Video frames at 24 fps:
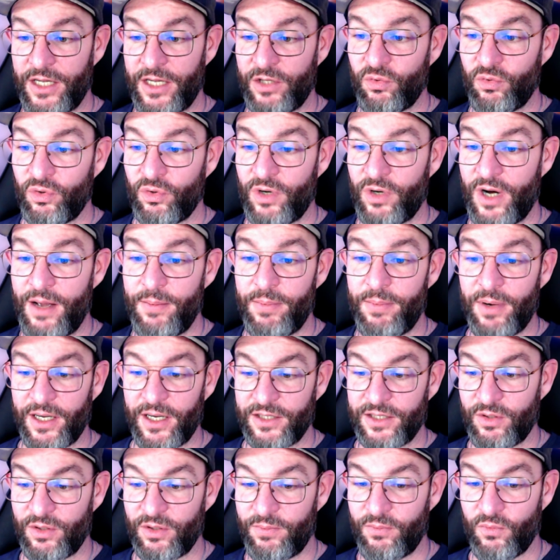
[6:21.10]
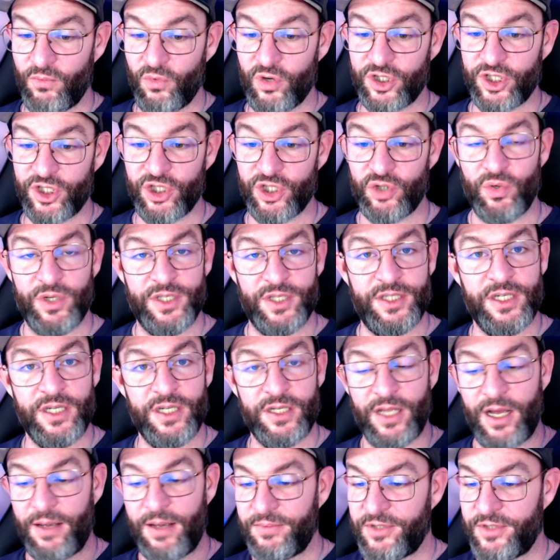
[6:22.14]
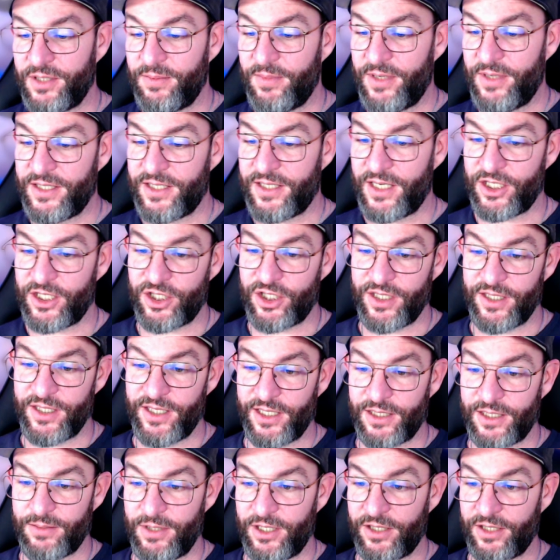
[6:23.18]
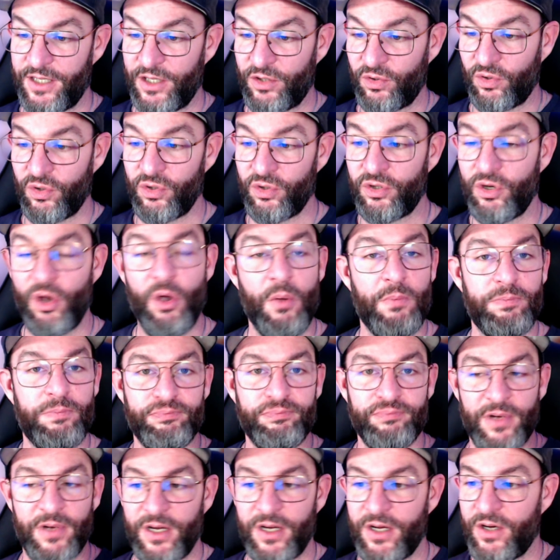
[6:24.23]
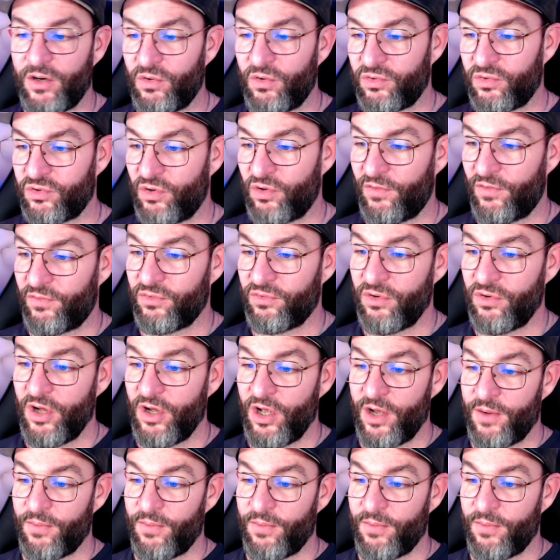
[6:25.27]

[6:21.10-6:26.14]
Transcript: Et donc là par exemple, moi j'ai choisi, tu as un petit message qui t'explique des trucs on s'en fout.